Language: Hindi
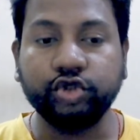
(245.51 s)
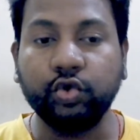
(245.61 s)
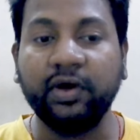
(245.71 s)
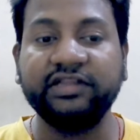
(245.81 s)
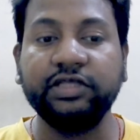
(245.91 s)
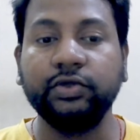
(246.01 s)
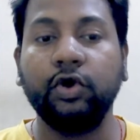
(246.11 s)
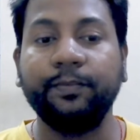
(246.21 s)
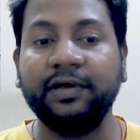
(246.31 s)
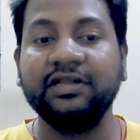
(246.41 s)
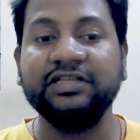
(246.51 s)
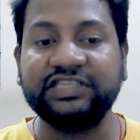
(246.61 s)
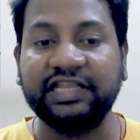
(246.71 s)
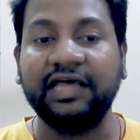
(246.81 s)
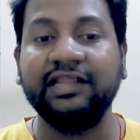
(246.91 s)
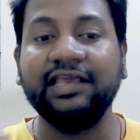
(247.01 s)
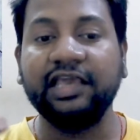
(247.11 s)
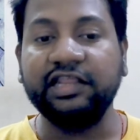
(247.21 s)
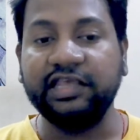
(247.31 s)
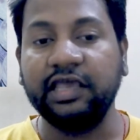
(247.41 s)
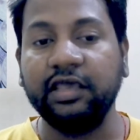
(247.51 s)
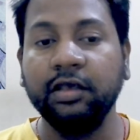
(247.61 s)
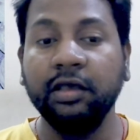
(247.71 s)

शुरुआती तौर पर चलाने के लिए